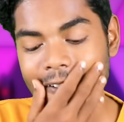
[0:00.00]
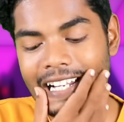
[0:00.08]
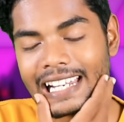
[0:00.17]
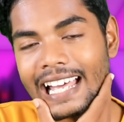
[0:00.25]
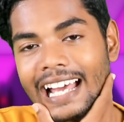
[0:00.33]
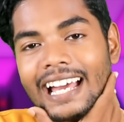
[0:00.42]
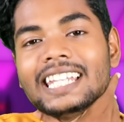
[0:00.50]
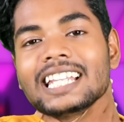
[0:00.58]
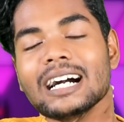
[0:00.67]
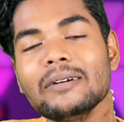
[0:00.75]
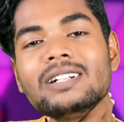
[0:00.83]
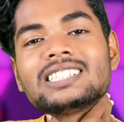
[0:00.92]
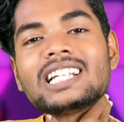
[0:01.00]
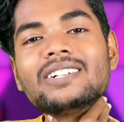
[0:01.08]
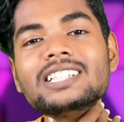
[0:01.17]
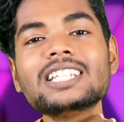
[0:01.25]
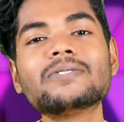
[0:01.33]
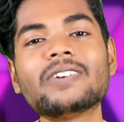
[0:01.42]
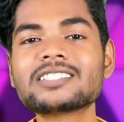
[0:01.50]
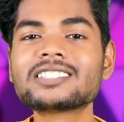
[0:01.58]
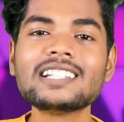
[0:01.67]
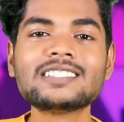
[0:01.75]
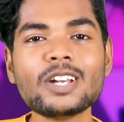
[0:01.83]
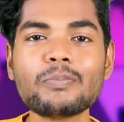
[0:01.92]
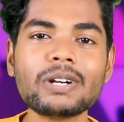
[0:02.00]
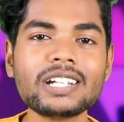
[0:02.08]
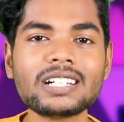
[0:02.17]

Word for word: ஒண்ணு இல்ல அந்த கமல் சார் வந்து இந்த ஃபர்ஸ்ட் சேவ்